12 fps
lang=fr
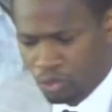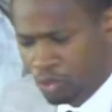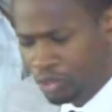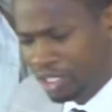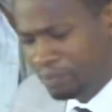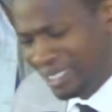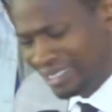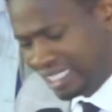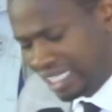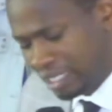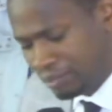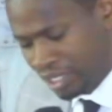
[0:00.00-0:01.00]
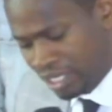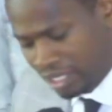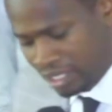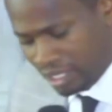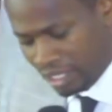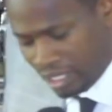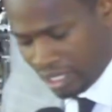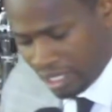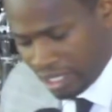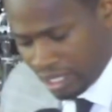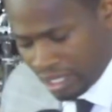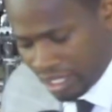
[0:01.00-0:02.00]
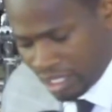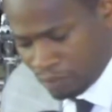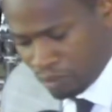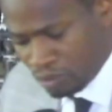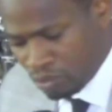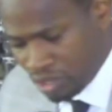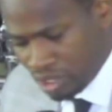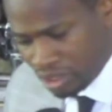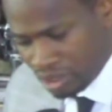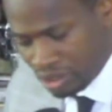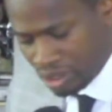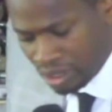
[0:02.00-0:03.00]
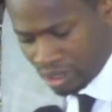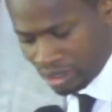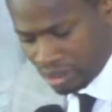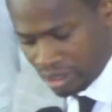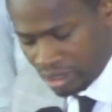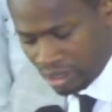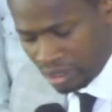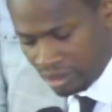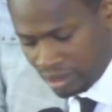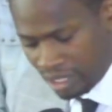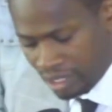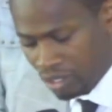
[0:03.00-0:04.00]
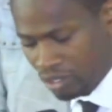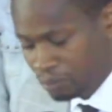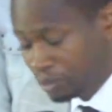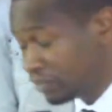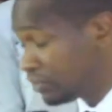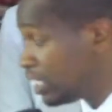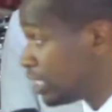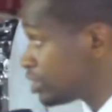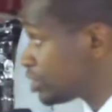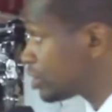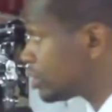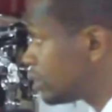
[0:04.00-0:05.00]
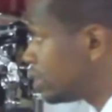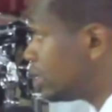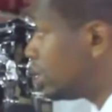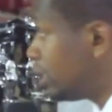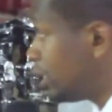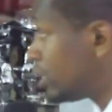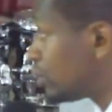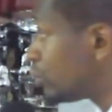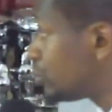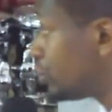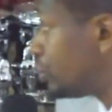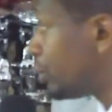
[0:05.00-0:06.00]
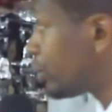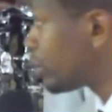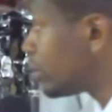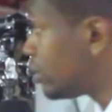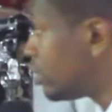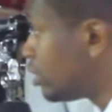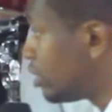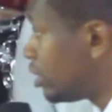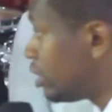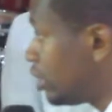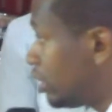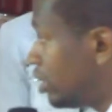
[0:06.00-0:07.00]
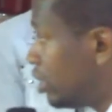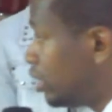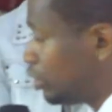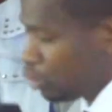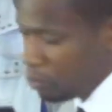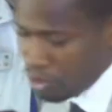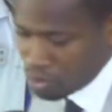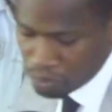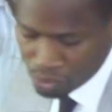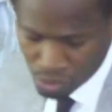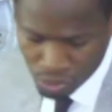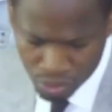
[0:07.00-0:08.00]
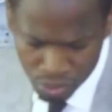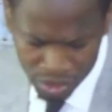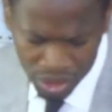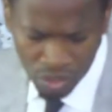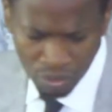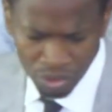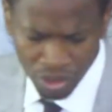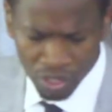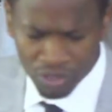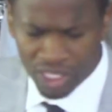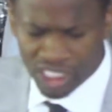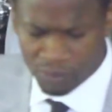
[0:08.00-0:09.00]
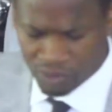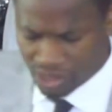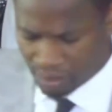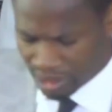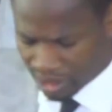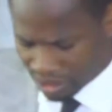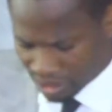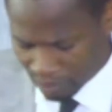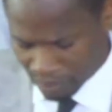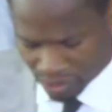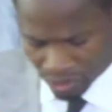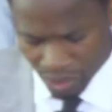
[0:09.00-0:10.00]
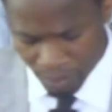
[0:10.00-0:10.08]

qu'on ne connaît pas très bien. Et pour moi, c'est un grand privilège et un grand honneur. Et je le prends plutôt aussi comme une grande responsabilité parce